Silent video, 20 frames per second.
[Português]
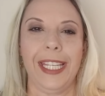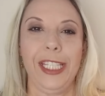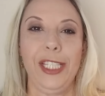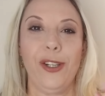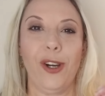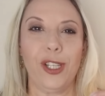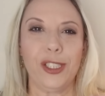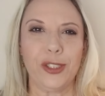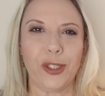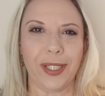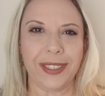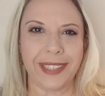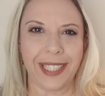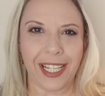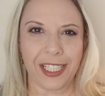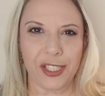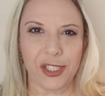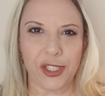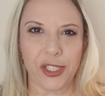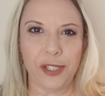E outro
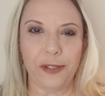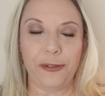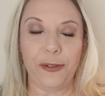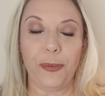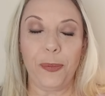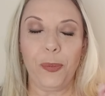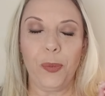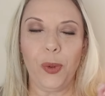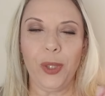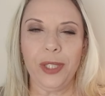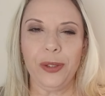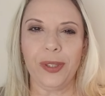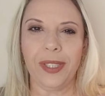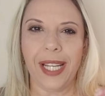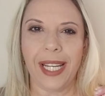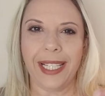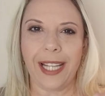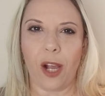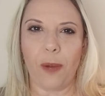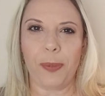atrativo muito
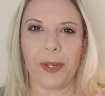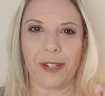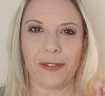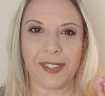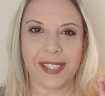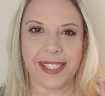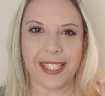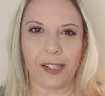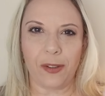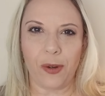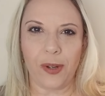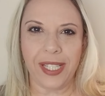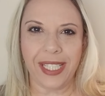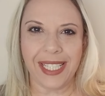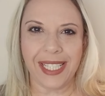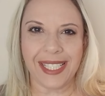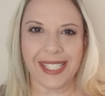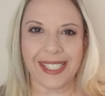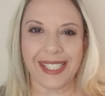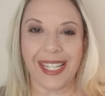legal para você
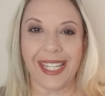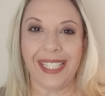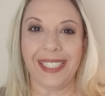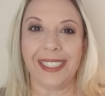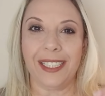conhecer